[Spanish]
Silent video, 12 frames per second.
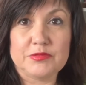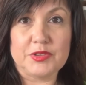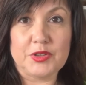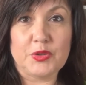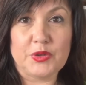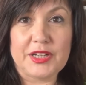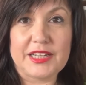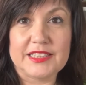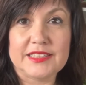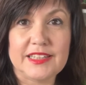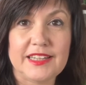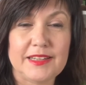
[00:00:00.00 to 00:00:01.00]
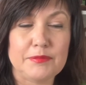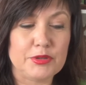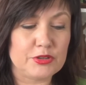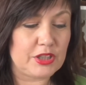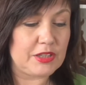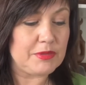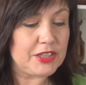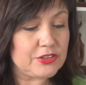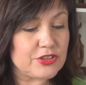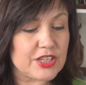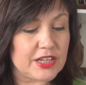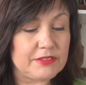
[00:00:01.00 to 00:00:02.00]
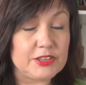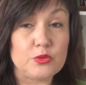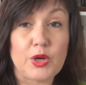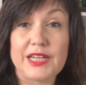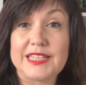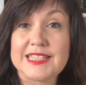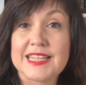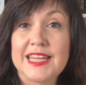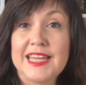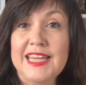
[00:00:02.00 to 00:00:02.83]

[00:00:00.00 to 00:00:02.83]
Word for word: no eran eh, procedimientos tan habituales.